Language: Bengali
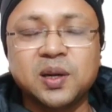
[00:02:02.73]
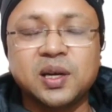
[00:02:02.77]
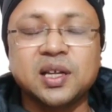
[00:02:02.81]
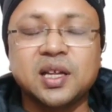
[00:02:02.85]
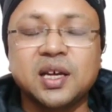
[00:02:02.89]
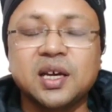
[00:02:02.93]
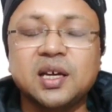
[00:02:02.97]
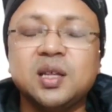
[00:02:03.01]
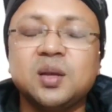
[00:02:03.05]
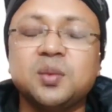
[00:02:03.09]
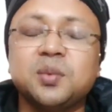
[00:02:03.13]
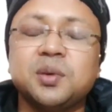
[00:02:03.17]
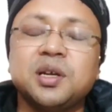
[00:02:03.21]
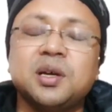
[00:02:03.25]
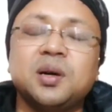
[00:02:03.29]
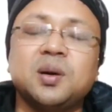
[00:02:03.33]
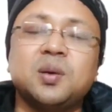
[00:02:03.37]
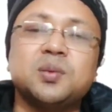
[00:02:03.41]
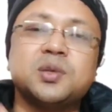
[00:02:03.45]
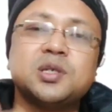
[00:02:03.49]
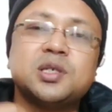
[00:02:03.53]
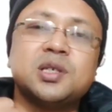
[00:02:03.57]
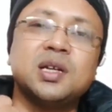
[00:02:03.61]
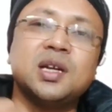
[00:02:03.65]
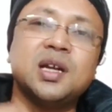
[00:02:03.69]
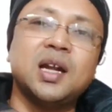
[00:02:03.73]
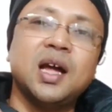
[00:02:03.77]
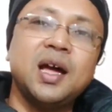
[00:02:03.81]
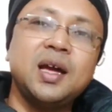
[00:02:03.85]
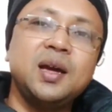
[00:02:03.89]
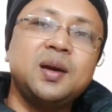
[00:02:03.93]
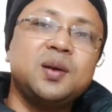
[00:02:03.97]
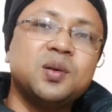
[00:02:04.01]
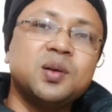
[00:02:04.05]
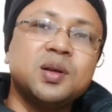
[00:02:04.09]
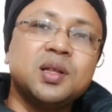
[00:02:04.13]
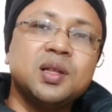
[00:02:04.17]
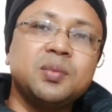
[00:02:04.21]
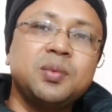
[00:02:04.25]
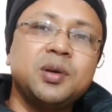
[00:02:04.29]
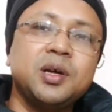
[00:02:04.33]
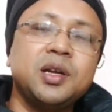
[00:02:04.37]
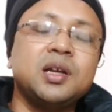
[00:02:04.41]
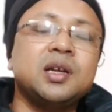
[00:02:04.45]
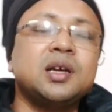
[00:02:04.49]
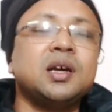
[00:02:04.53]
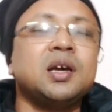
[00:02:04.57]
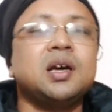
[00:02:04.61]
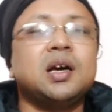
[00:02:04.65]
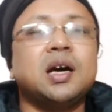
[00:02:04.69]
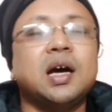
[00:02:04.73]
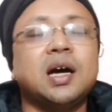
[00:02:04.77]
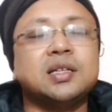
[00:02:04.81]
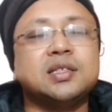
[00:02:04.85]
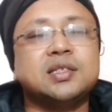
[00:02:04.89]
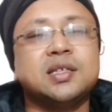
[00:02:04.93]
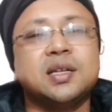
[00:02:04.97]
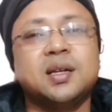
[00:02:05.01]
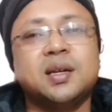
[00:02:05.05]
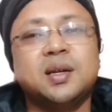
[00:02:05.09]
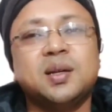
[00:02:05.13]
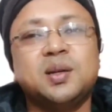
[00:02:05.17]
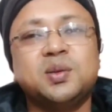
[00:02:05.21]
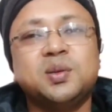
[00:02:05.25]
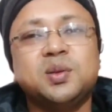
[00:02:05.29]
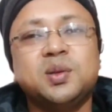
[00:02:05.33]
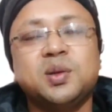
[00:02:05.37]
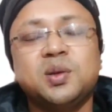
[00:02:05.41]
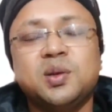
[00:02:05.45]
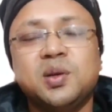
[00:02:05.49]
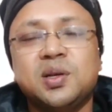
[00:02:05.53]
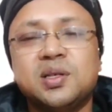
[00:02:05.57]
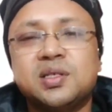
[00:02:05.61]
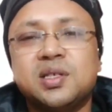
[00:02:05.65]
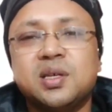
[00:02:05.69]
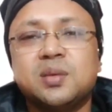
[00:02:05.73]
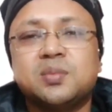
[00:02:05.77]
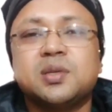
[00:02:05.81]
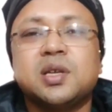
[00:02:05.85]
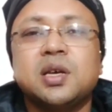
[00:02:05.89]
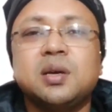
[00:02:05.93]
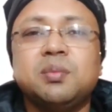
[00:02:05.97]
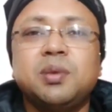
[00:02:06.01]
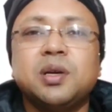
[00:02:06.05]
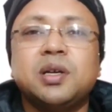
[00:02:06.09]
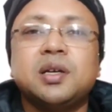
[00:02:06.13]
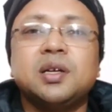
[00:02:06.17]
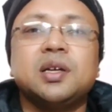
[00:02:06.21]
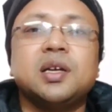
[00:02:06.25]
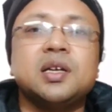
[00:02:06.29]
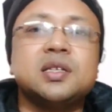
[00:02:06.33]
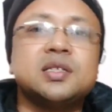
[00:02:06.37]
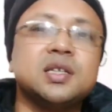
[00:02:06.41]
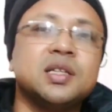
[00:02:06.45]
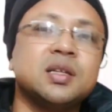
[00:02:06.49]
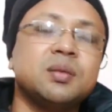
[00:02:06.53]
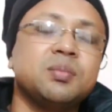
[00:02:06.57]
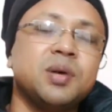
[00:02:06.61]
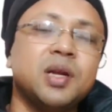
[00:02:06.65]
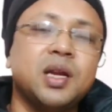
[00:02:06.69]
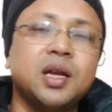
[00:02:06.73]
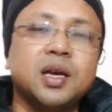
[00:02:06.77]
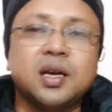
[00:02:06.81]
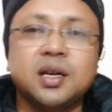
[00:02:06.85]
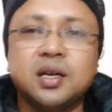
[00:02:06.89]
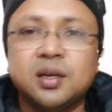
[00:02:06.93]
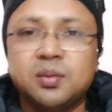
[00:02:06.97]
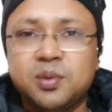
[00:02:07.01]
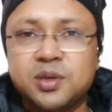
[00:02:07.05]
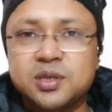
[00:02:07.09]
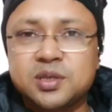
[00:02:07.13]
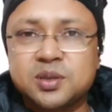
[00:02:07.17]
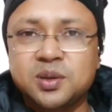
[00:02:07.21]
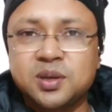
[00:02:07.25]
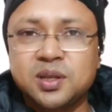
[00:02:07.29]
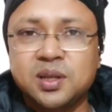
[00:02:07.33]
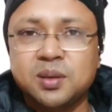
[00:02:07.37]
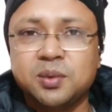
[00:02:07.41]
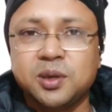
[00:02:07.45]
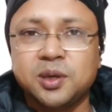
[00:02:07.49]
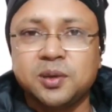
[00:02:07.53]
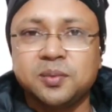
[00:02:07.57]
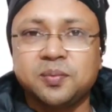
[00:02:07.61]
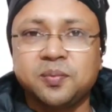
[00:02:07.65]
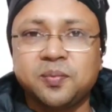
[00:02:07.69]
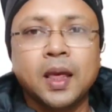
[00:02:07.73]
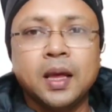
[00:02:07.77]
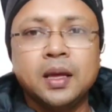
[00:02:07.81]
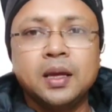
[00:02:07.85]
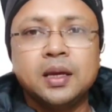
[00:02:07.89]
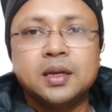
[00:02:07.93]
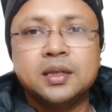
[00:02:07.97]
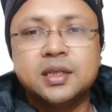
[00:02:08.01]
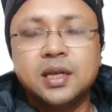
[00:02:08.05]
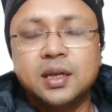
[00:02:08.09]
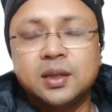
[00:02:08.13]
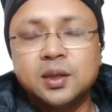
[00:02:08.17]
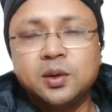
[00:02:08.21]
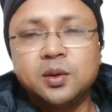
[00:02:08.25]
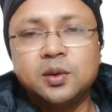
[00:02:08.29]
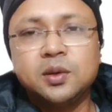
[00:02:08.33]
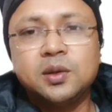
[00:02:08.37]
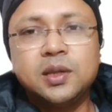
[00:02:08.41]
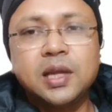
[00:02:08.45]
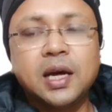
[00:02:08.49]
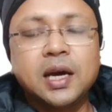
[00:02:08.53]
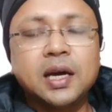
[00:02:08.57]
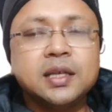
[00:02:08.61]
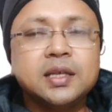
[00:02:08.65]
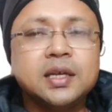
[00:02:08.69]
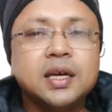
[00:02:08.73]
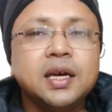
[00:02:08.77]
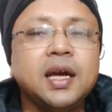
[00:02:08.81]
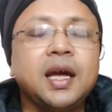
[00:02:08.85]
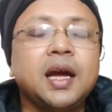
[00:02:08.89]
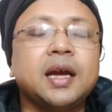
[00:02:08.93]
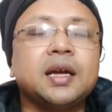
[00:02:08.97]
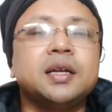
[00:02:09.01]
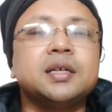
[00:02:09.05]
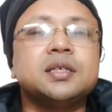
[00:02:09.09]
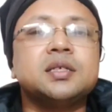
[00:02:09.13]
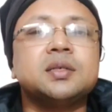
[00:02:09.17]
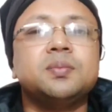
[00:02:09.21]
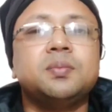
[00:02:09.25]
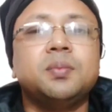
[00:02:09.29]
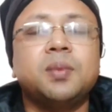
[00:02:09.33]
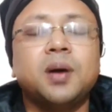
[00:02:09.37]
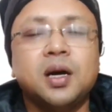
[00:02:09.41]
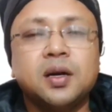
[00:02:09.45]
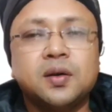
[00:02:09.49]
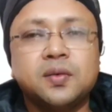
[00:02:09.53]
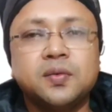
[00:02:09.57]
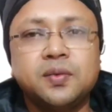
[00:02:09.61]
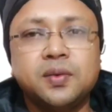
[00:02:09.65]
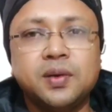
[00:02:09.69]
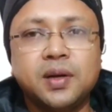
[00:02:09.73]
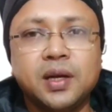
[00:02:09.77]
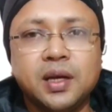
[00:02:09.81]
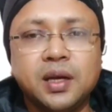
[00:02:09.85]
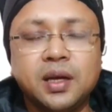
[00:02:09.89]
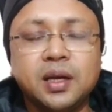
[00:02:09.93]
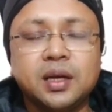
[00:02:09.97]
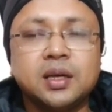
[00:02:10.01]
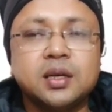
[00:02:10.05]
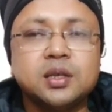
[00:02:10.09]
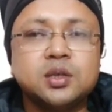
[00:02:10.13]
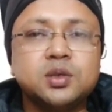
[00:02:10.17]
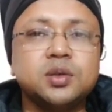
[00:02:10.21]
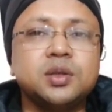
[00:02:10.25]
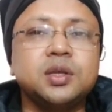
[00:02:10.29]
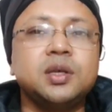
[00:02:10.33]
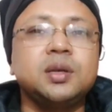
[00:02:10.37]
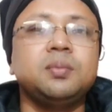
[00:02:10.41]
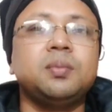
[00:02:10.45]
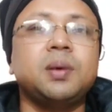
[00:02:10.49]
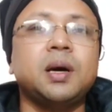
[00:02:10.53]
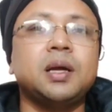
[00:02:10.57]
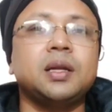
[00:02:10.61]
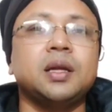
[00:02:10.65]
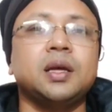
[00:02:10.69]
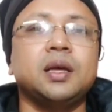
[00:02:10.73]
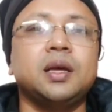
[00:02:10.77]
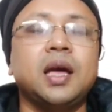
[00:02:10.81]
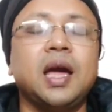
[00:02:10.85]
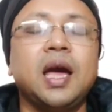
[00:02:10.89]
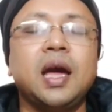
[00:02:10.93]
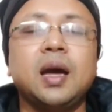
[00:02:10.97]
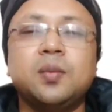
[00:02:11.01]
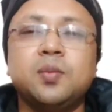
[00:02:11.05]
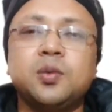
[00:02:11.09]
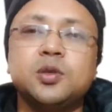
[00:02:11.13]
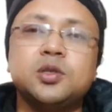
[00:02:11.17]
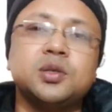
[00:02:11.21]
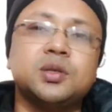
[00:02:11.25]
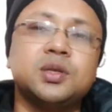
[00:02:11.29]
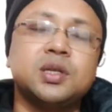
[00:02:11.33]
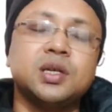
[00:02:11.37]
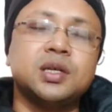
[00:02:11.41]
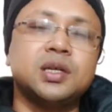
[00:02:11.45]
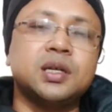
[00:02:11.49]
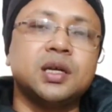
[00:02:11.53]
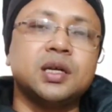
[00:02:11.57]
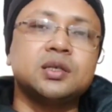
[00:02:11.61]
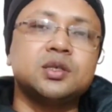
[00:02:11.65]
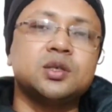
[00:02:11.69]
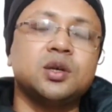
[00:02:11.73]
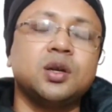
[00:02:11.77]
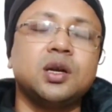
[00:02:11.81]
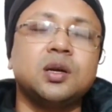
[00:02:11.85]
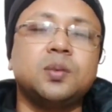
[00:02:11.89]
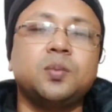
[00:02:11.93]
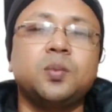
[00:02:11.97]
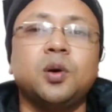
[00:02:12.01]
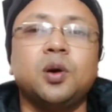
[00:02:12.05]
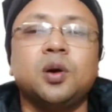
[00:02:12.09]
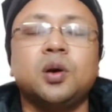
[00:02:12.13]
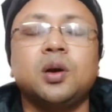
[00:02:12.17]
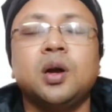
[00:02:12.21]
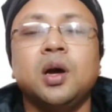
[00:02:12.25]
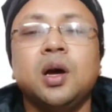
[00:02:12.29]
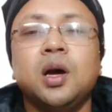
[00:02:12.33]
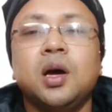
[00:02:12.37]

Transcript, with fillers: লেগে থাকে তাহলে অবশ্যই লাইক করে দেবেন আর চ্যানেলে নতুন হলে সাবস্ক্রাইব বাটনটার সাথে বেলাইকনটা প্রেস করে দেবেন সাধারণত দেখা যায় একটা স্মার্টফোনে কিছুদিন বাদেই এক বছর ঠিকঠাক চলার পর